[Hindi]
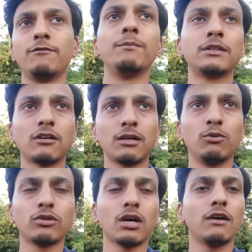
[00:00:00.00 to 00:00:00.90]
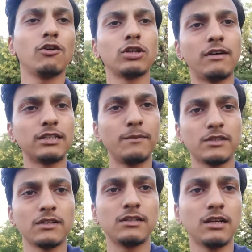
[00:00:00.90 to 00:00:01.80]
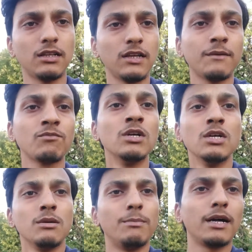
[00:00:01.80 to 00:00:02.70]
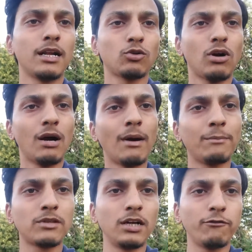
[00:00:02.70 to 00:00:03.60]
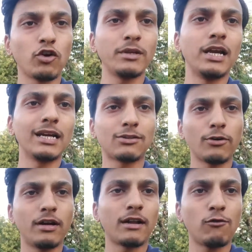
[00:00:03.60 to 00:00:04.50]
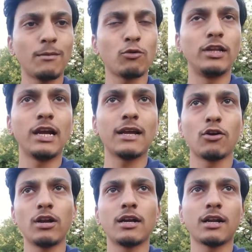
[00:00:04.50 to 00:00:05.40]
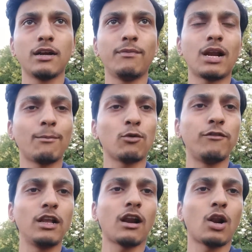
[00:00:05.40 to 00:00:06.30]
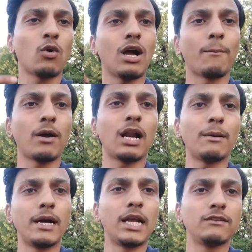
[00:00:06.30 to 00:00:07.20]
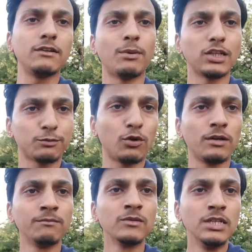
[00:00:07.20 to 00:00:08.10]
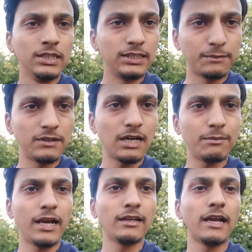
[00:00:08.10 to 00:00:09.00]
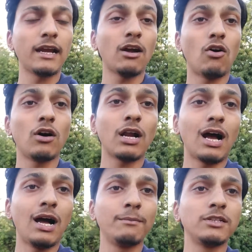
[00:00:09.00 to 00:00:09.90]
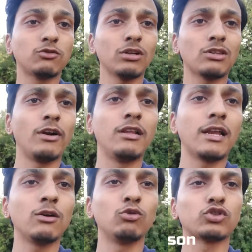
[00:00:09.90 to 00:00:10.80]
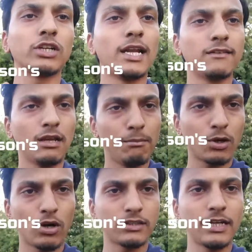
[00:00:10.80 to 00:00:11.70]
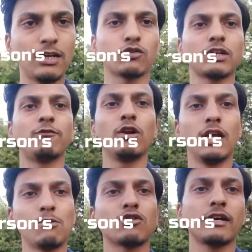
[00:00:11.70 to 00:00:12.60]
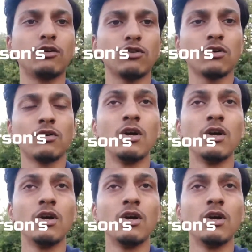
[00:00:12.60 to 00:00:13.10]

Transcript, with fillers: पिक्चर का भूत लगा हुआ था वहाँ से पिक्चर्स निकलती हैं बहरहाल तो अब आप थर्ड फ्लोर पर जाएंगे थर्ड लेटर वो आपको देंगे थर्ड लेटर के अंदर आपको फिल करना होगा आपका नाम एन पासपोर्ट ये सब चीज़ें आप लेके जाएंगे और आप जिसको अथॉरिटी दे रहे हैं उसका एन नंबर होना चाहिए और उसका फुल नेम होना चाहिए जो